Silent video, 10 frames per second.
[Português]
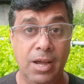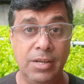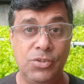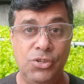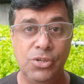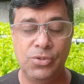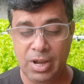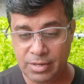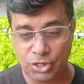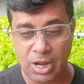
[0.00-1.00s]
Antes disso,
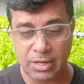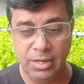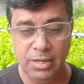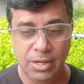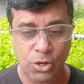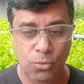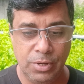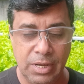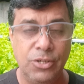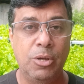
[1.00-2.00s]
quero deixar aqui
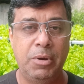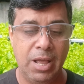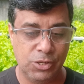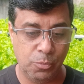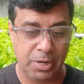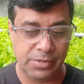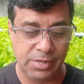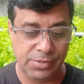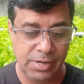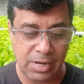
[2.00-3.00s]
um grande abraço para
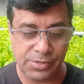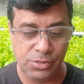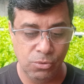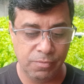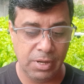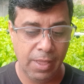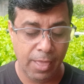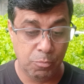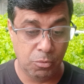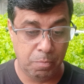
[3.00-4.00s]
Cecília Silva,
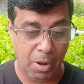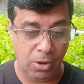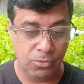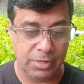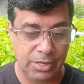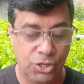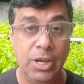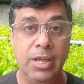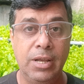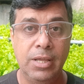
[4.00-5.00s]
o Paulo
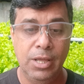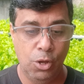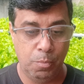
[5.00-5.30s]
Teixeira,